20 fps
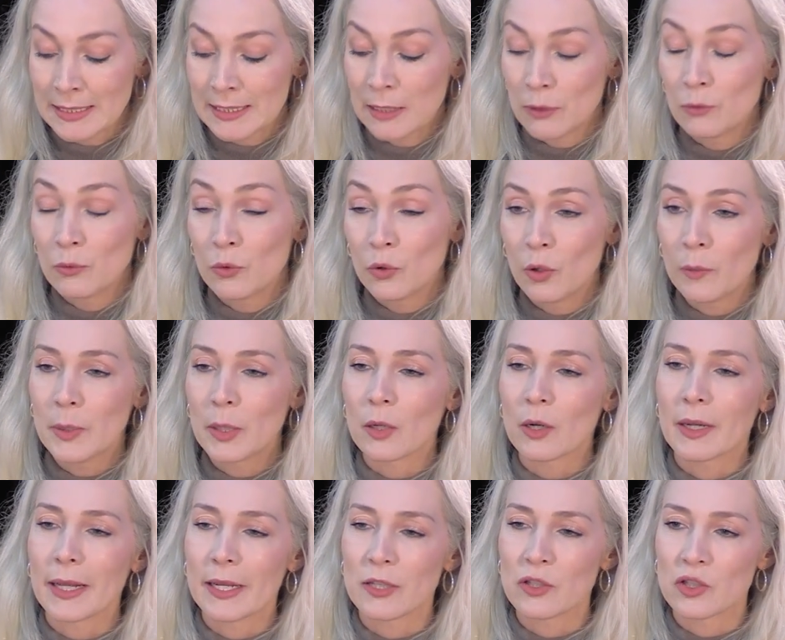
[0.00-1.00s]
Então, no
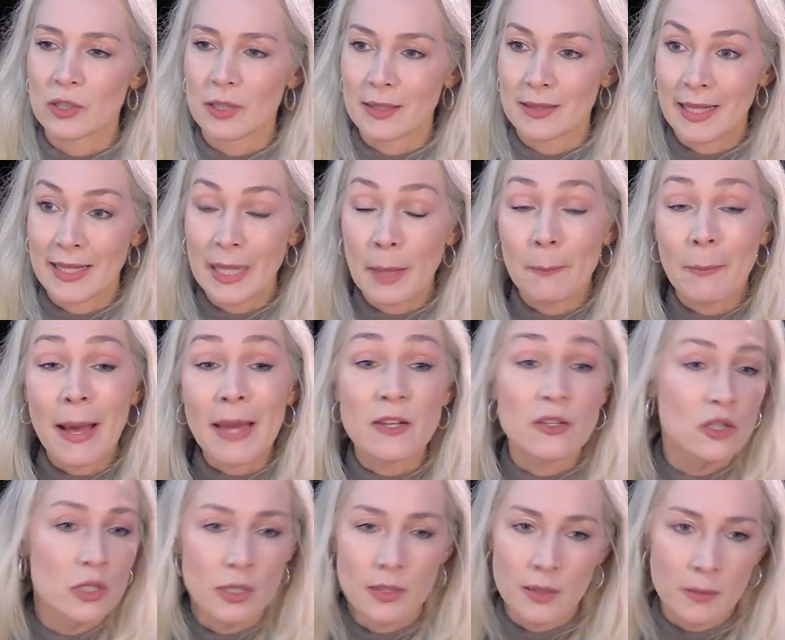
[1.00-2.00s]
microcrédito, a gente atende a
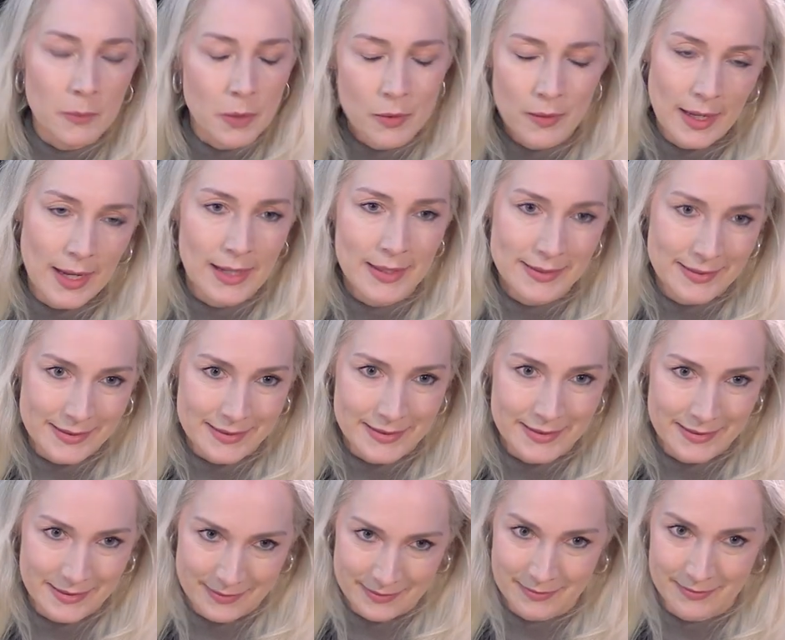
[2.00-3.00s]
partir de mil
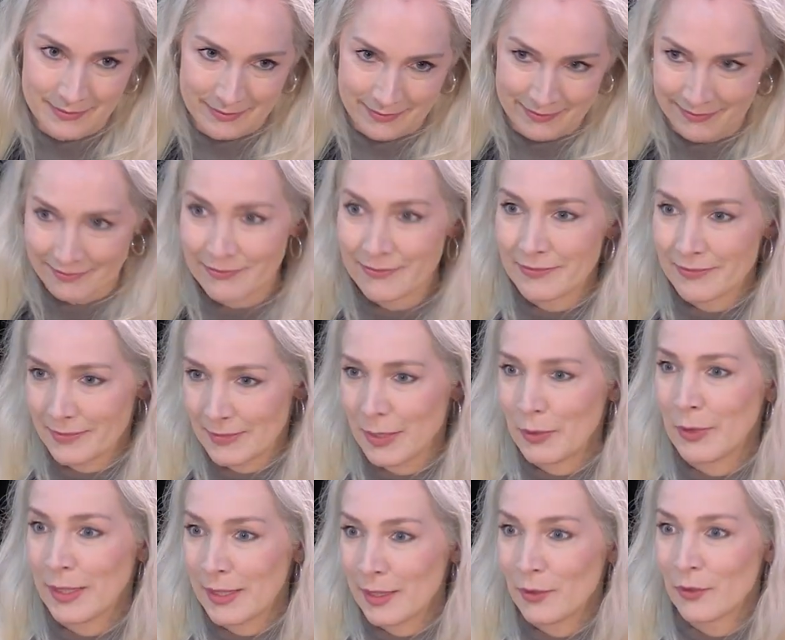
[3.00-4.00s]
reais,
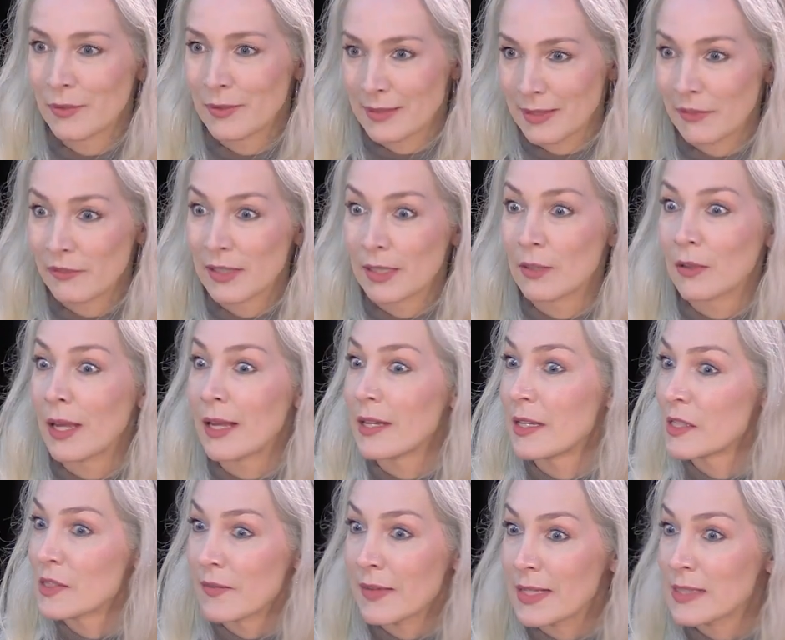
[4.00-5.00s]
então, aquilo que está falando, ah,
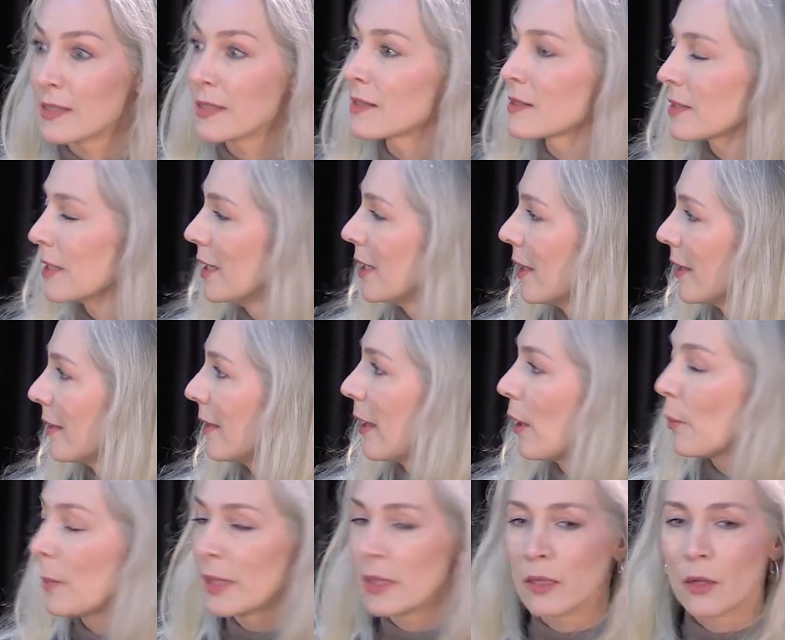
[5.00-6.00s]
às vezes ah.
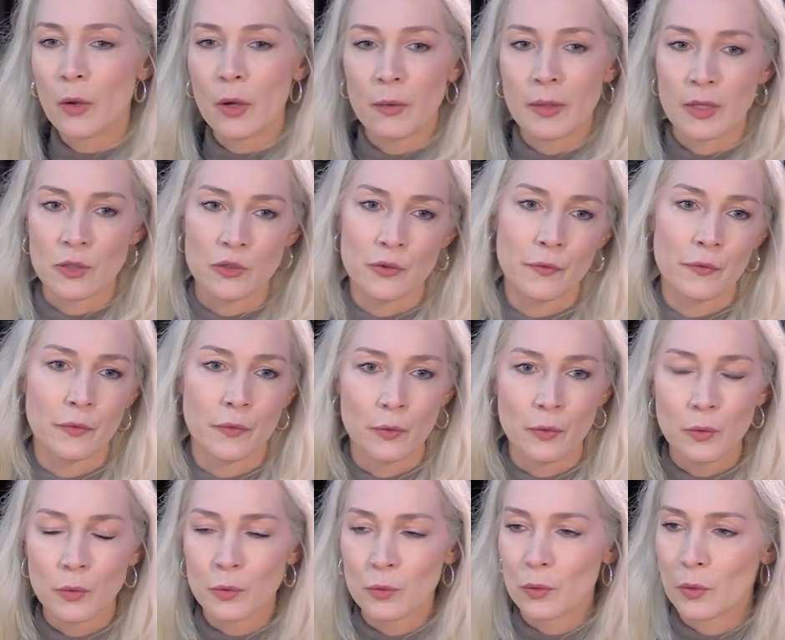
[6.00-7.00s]
realmente não é um grande
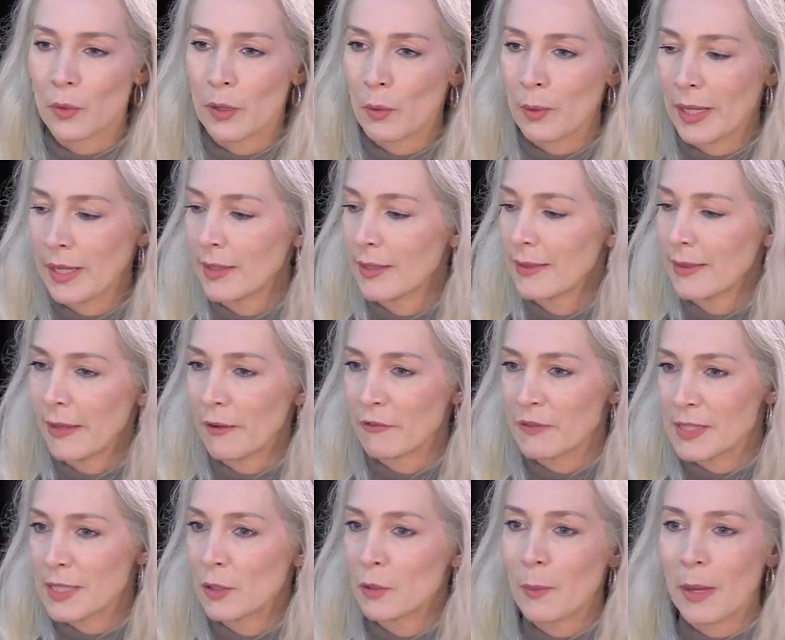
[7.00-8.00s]
vulto, é alguém que está
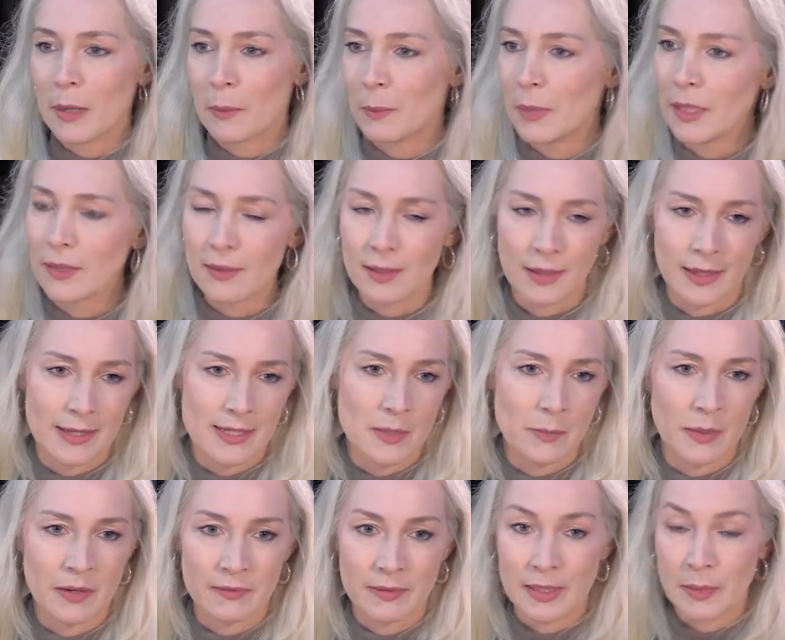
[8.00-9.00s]
fazendo marmita em
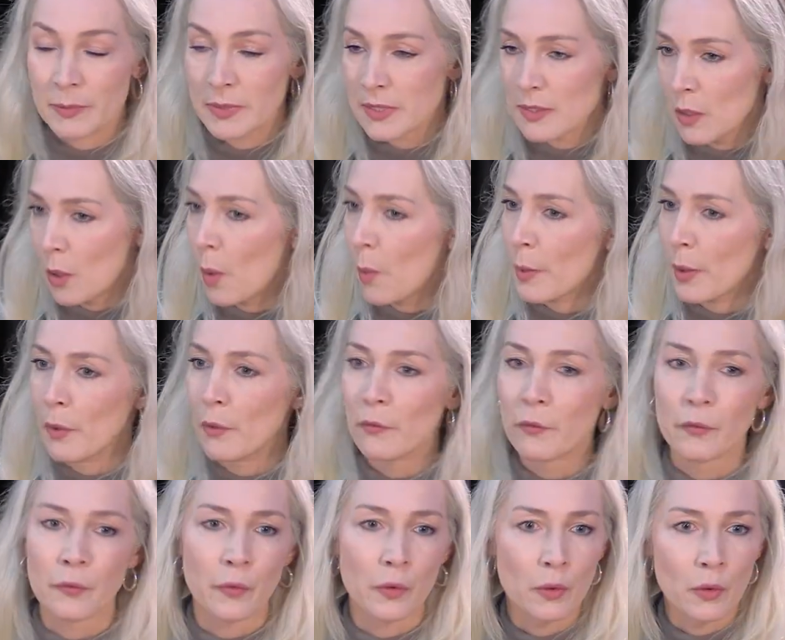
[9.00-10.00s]
casa para vender, precisa comprar um
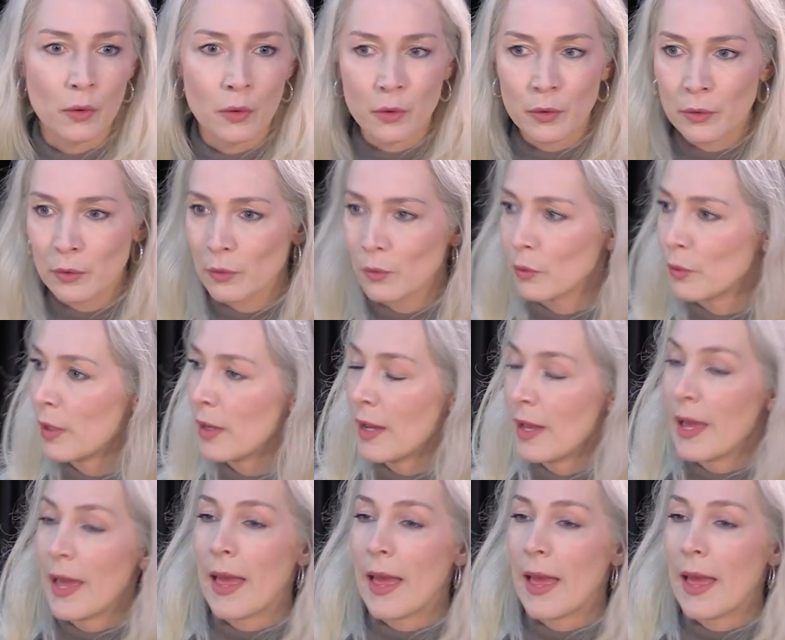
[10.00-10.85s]
uhum. forno.